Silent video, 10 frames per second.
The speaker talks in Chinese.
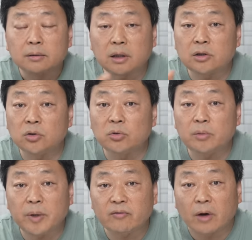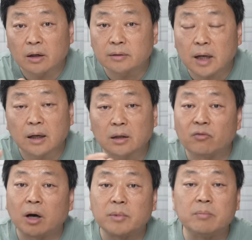但是由于被网上大量的
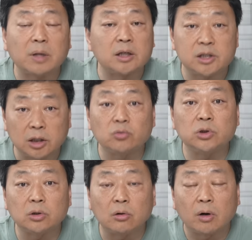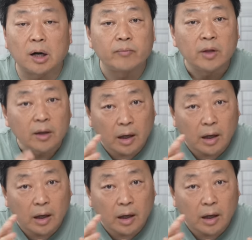网民把它截图之后，啊，